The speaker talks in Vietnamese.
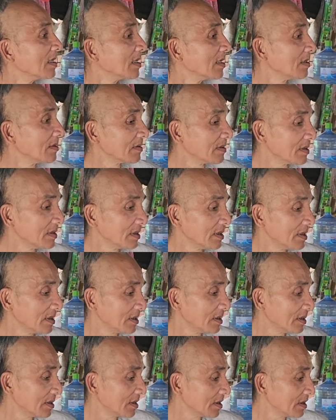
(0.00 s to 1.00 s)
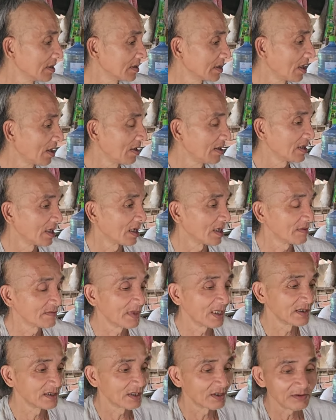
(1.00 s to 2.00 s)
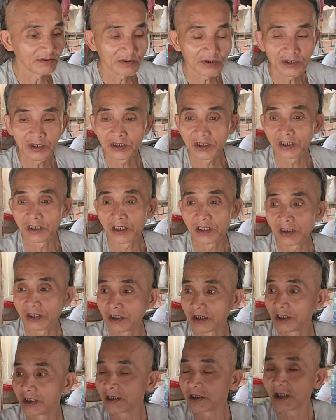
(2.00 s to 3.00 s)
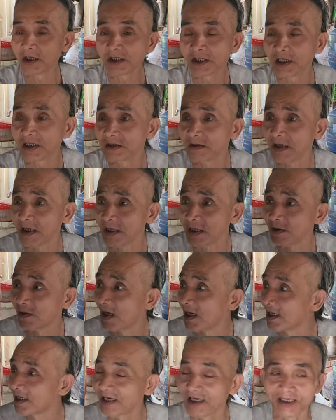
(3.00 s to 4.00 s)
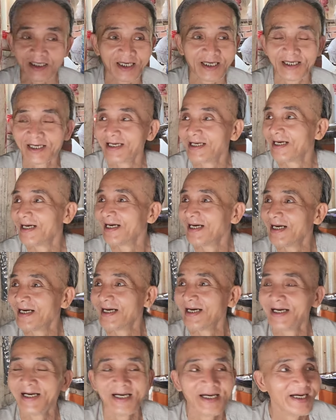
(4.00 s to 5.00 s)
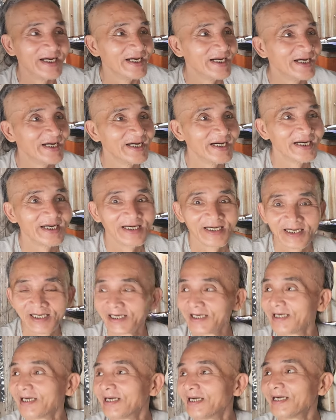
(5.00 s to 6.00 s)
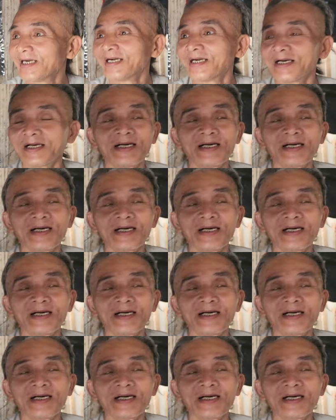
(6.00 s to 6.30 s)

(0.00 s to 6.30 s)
lúc ờ, tối họ mình cũng ờ, ước có gì mà quá rồi chú có ước muốn gì không